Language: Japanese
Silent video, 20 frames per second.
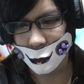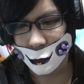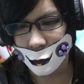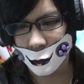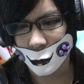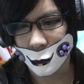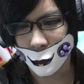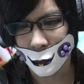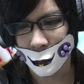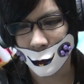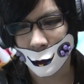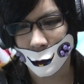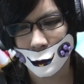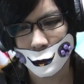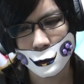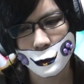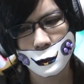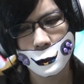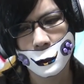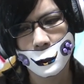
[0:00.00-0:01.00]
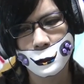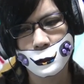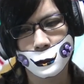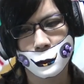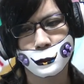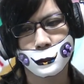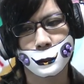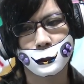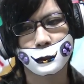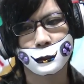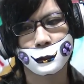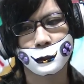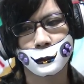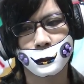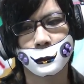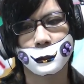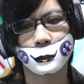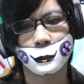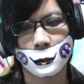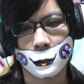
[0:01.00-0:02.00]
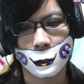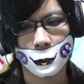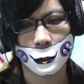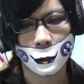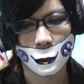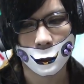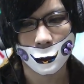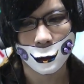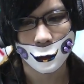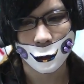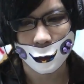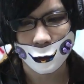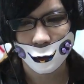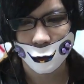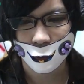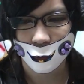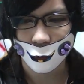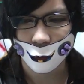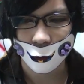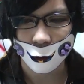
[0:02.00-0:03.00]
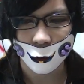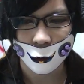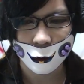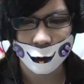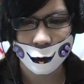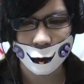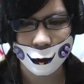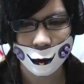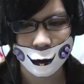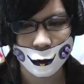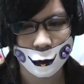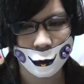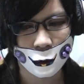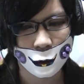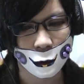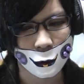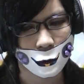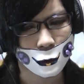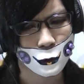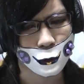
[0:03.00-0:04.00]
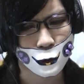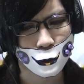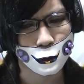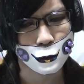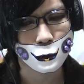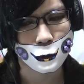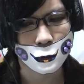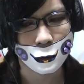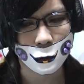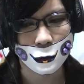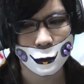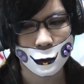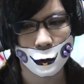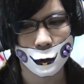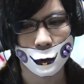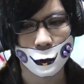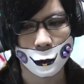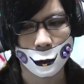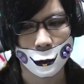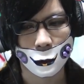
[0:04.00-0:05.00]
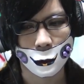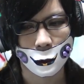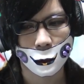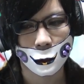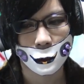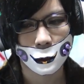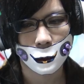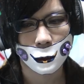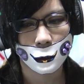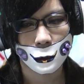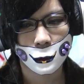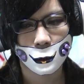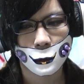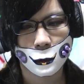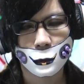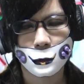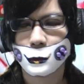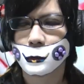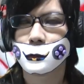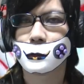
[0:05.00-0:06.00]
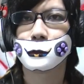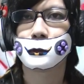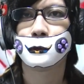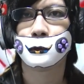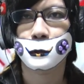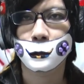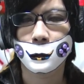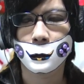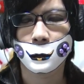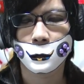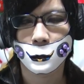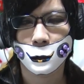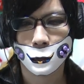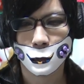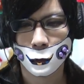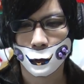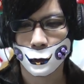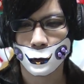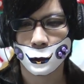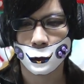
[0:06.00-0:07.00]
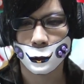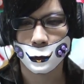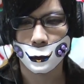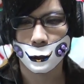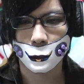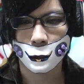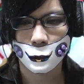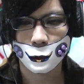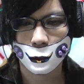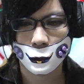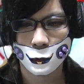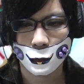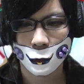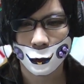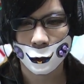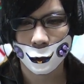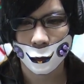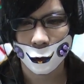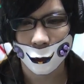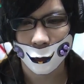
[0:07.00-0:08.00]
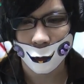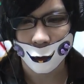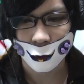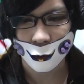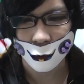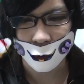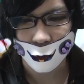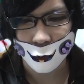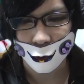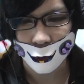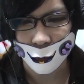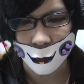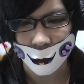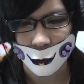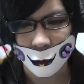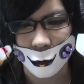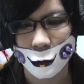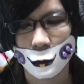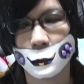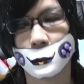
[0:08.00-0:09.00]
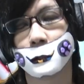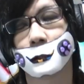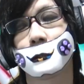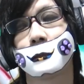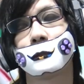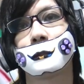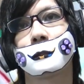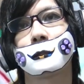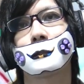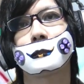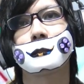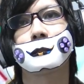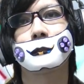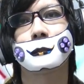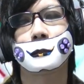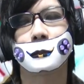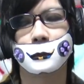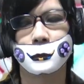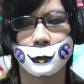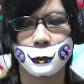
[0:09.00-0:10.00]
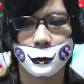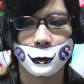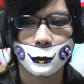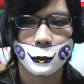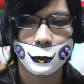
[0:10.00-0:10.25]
だね、やっぱラクシャーサちゃん強いんで、まあちょっとね、ラクシャーサちゃん中心にせてていこうかな。ということでね、まあ今回は姫神絵巻をちょっとまたやってみたんですけども、